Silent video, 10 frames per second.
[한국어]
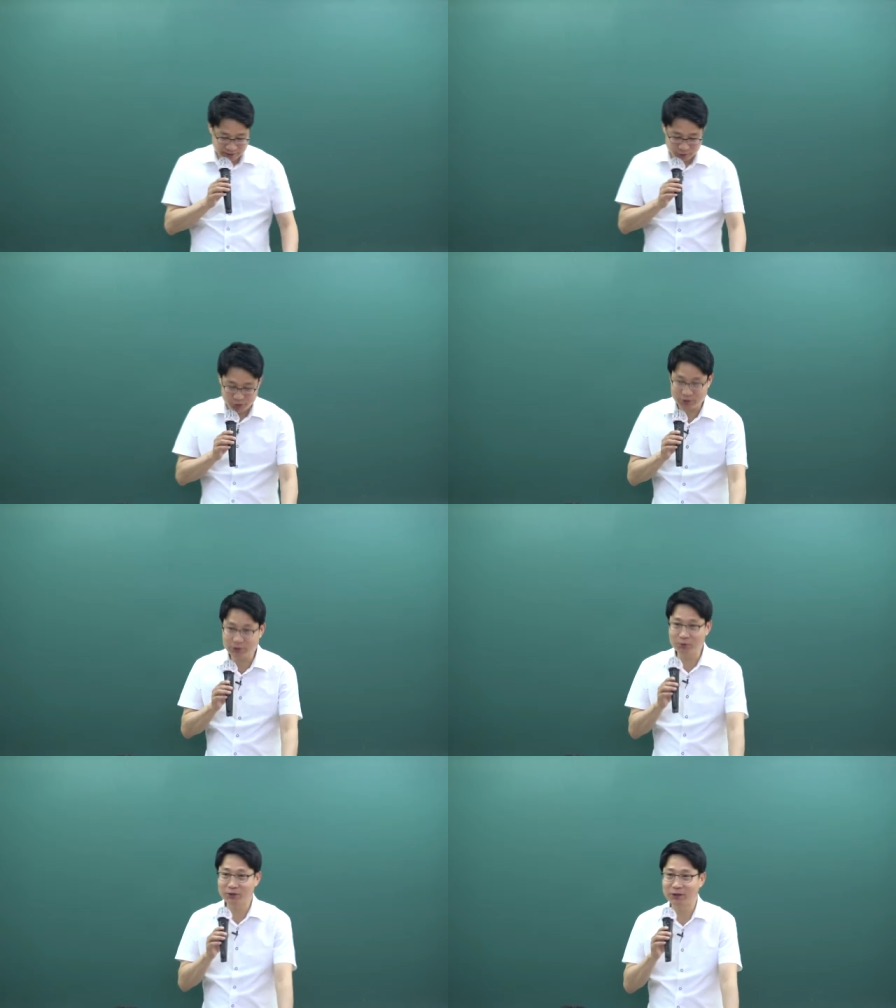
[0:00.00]

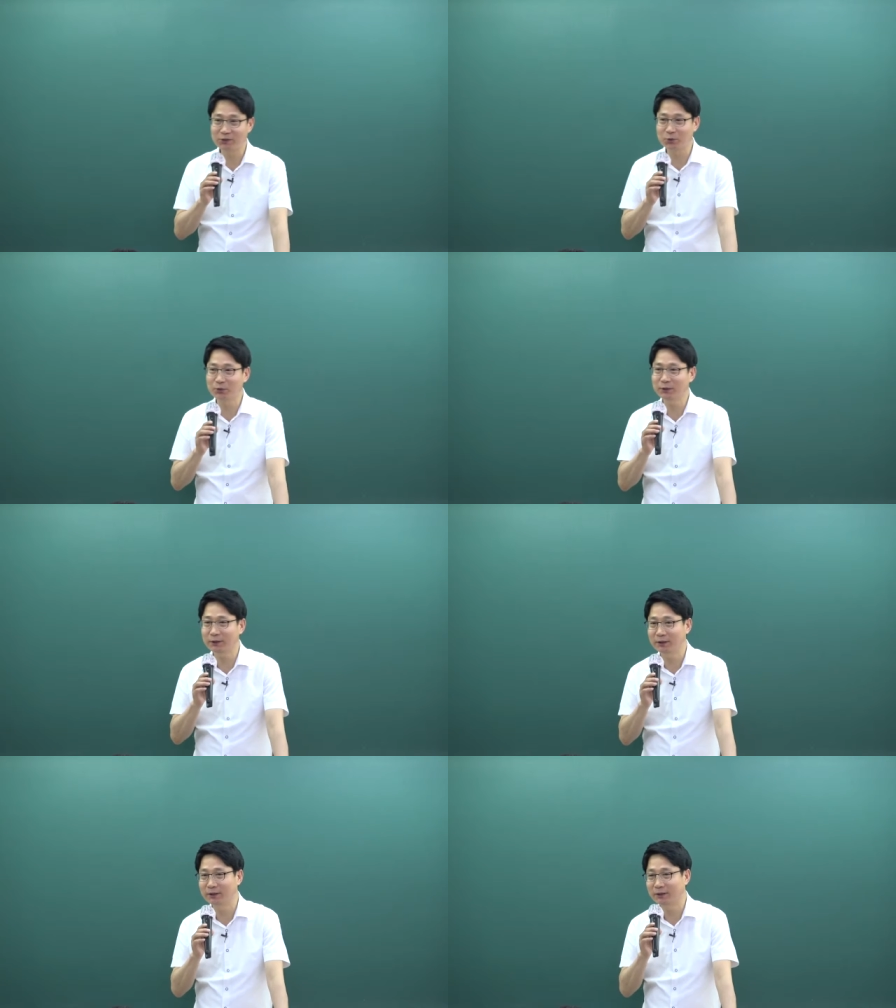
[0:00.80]
취득세 볼 차례죠, 오늘?
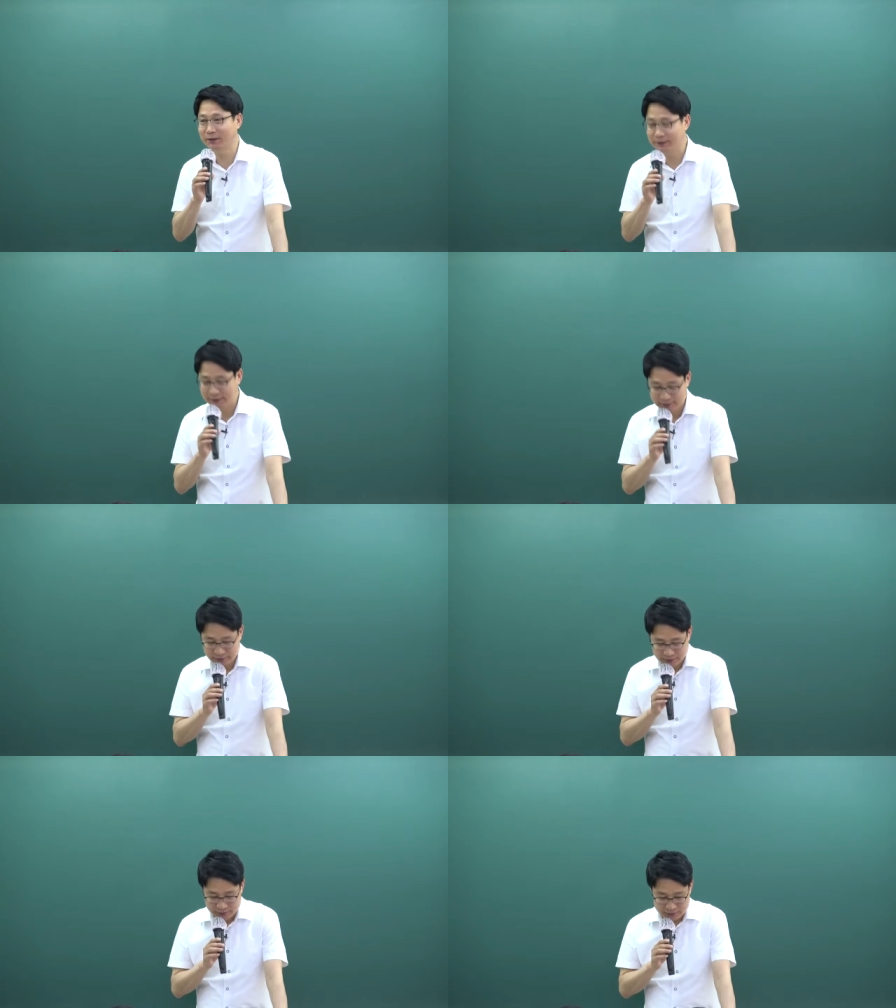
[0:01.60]
네.
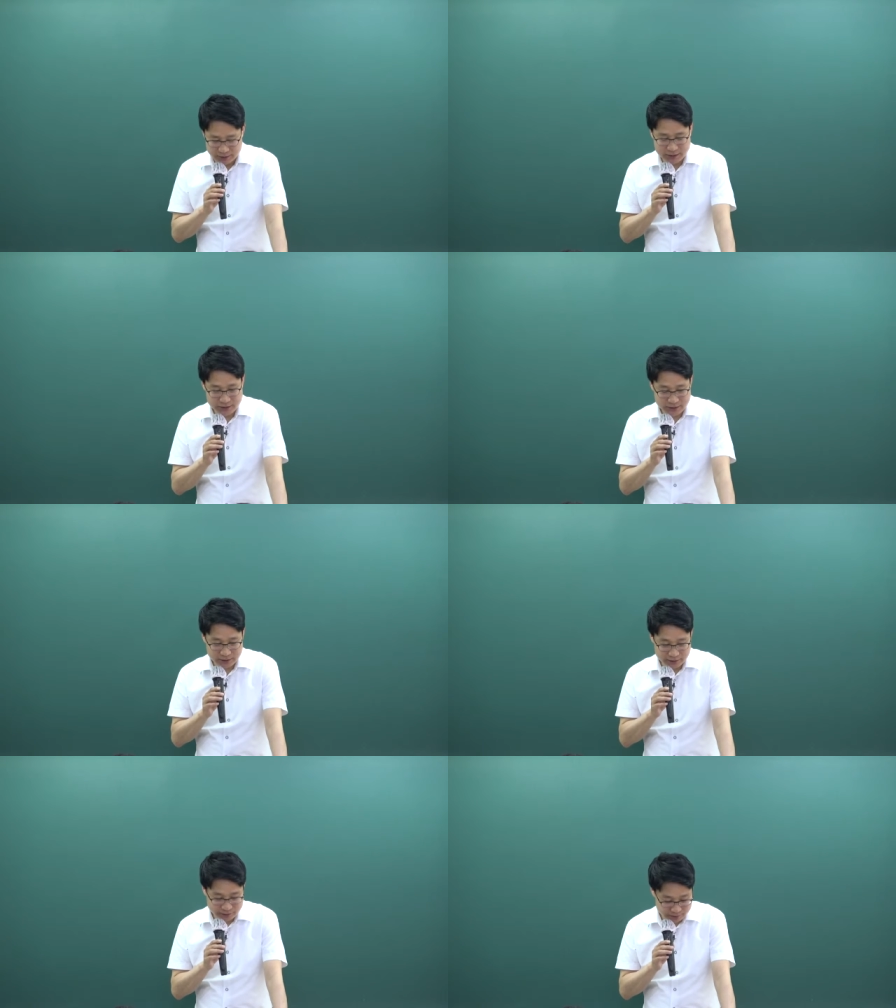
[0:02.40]
지난
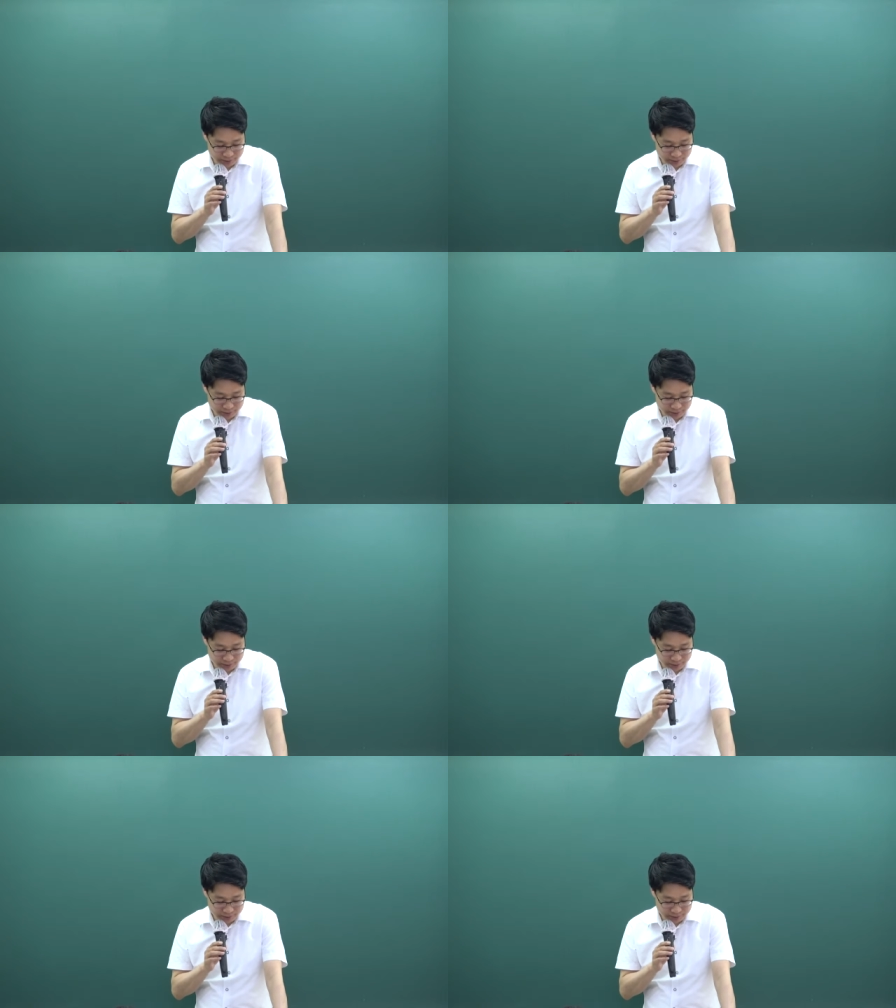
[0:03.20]
시간에